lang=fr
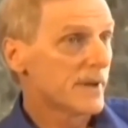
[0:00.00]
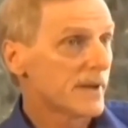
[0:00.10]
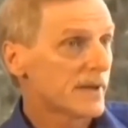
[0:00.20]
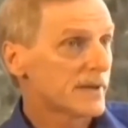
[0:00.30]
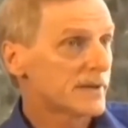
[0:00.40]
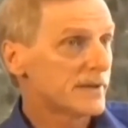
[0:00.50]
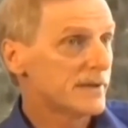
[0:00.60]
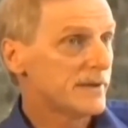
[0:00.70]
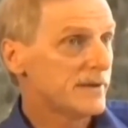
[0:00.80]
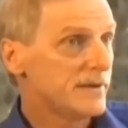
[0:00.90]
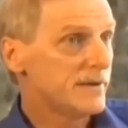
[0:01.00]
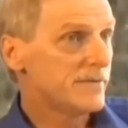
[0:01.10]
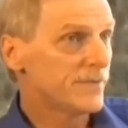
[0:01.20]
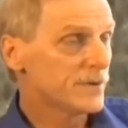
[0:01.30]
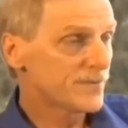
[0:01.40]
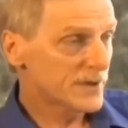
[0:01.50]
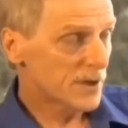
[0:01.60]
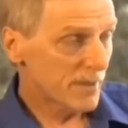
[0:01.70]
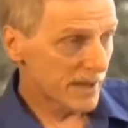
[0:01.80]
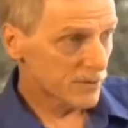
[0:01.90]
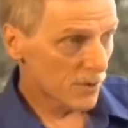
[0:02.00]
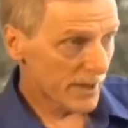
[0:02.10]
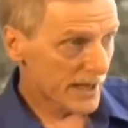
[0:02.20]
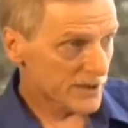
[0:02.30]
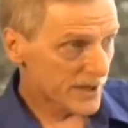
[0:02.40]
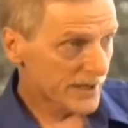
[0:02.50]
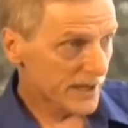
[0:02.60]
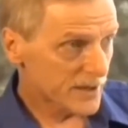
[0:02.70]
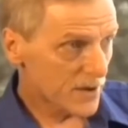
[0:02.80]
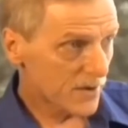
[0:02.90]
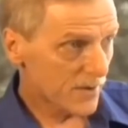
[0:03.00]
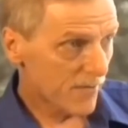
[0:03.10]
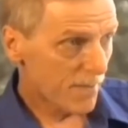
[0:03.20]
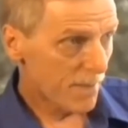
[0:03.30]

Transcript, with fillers: mais il faut que tu fasses ton ménage intérieur.